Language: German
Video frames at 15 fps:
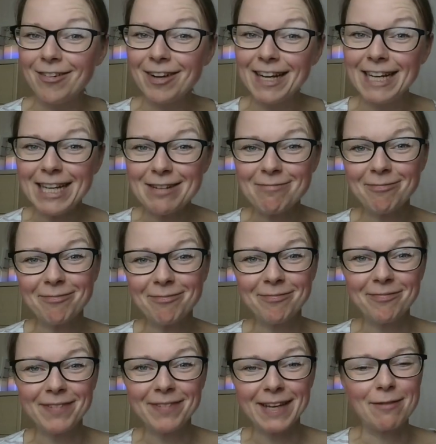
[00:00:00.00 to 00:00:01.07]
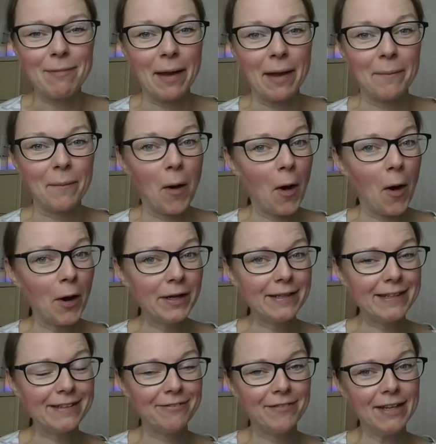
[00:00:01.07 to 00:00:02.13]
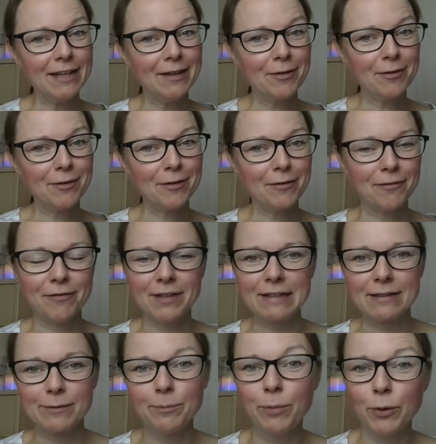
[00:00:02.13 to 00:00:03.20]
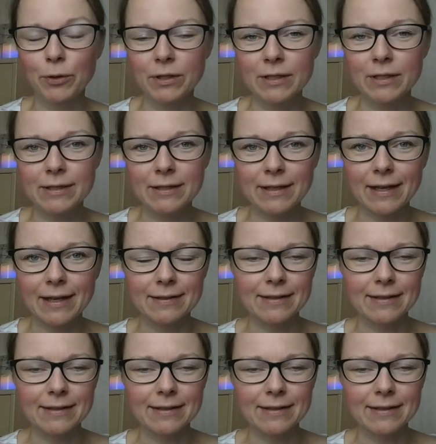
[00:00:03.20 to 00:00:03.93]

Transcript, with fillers: Hallo ihr Lieben! In meinem heutigen Video wird es bunt.